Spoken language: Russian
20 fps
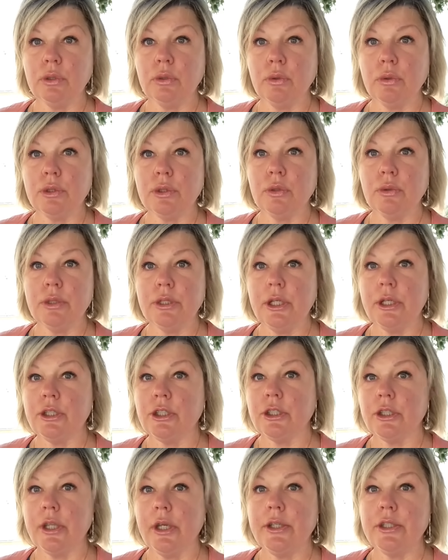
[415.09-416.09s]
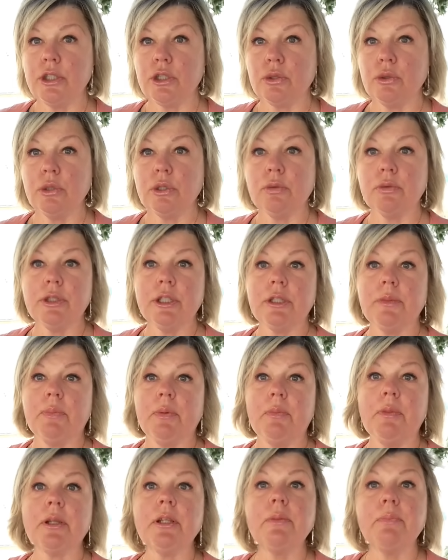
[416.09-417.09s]
То есть, друзья, считайте, что это где-то
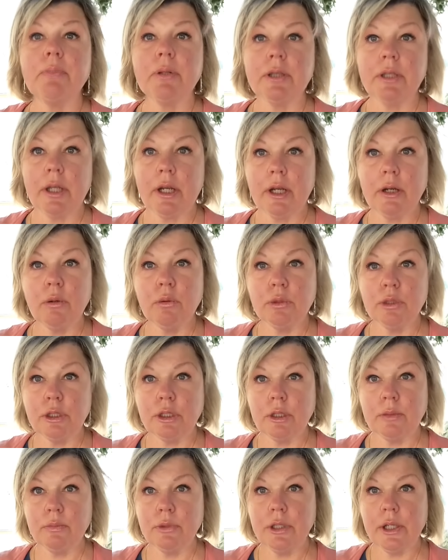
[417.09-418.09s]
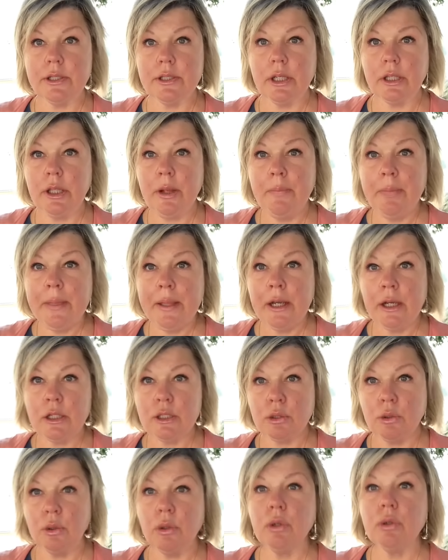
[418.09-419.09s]
примерно полтора года тому назад,
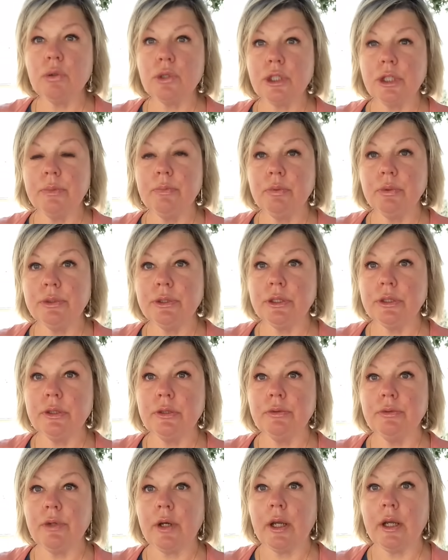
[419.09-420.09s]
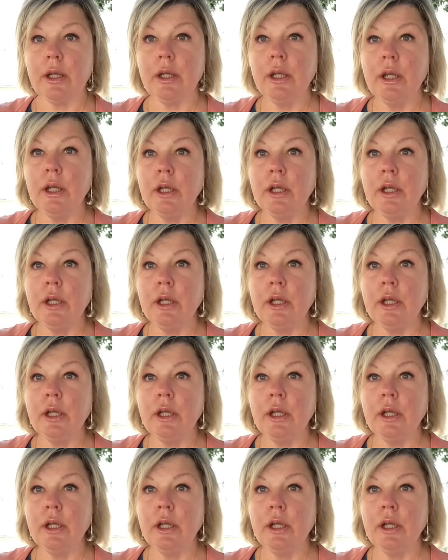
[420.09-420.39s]
скоро уже будет два.